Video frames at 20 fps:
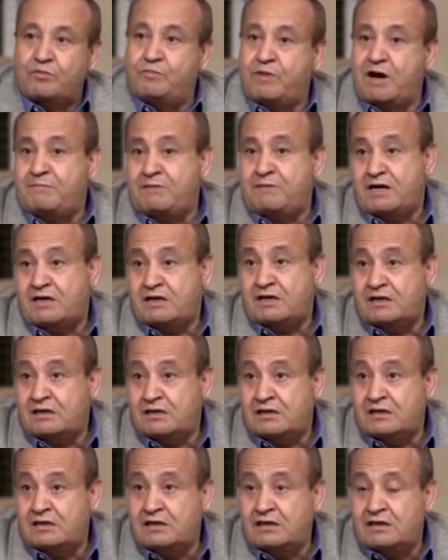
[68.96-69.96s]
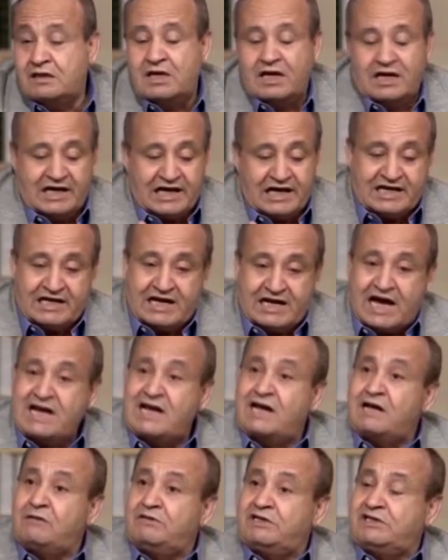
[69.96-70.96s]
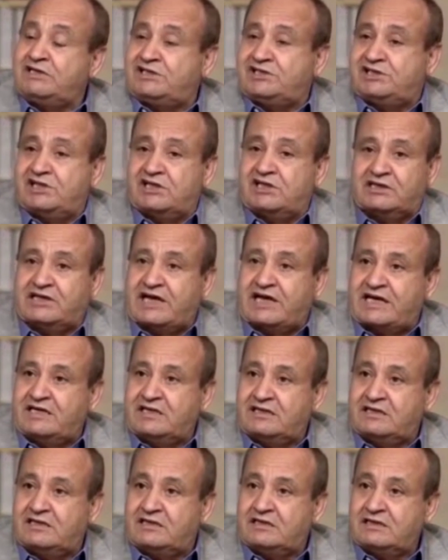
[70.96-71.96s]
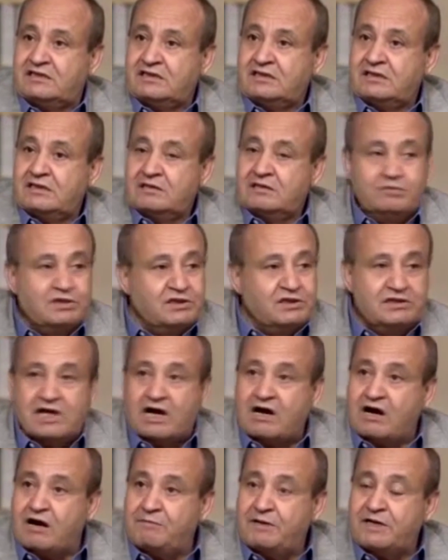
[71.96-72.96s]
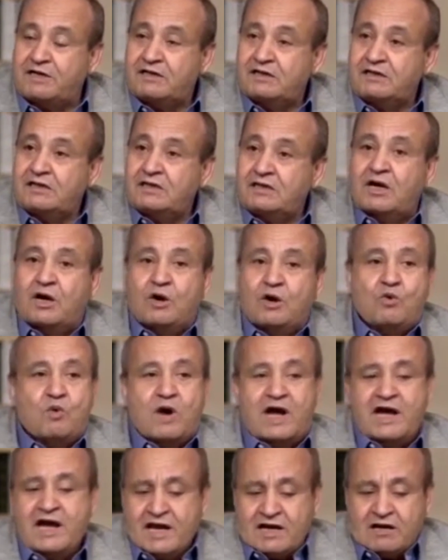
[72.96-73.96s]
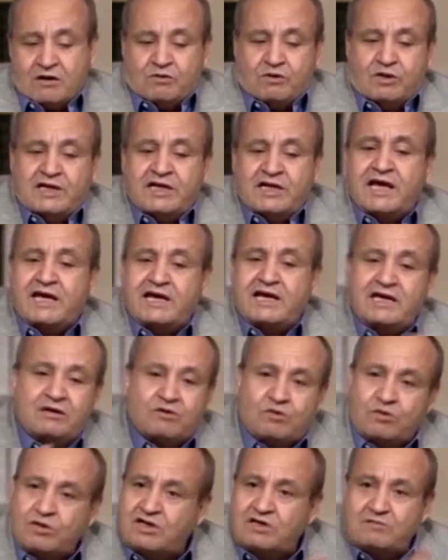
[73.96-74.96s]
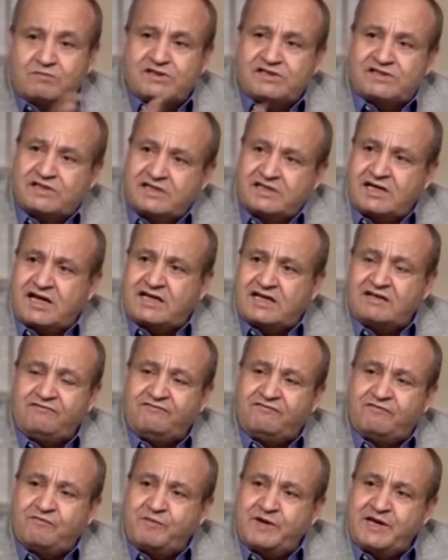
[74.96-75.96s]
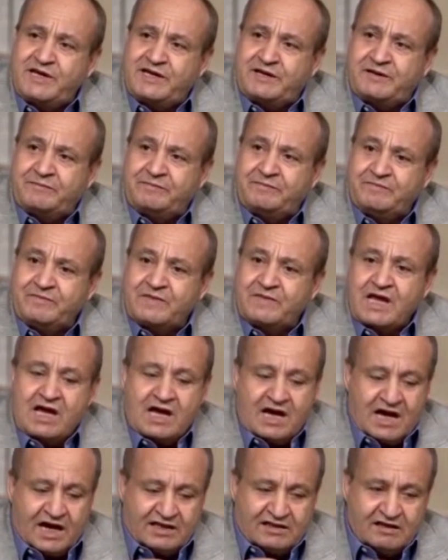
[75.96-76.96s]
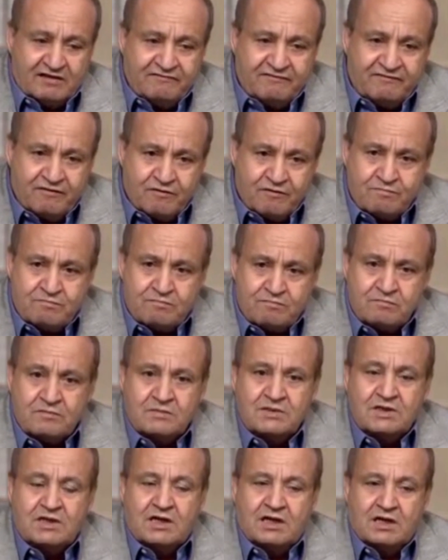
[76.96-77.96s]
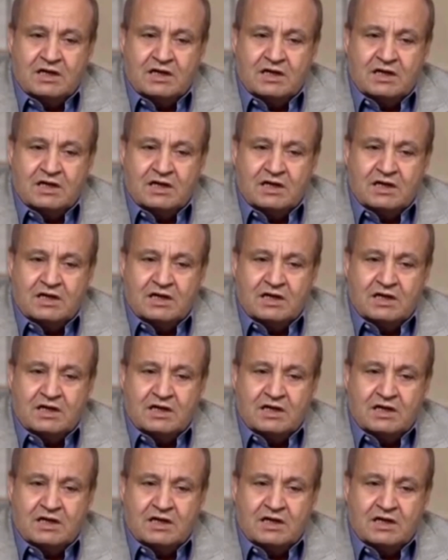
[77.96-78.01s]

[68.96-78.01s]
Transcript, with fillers: ربما لكن أنا لو لقيت شيء جيد يا خبر هو إحنا كلنا إيه كل المصريين هدفهم إيه هدفهم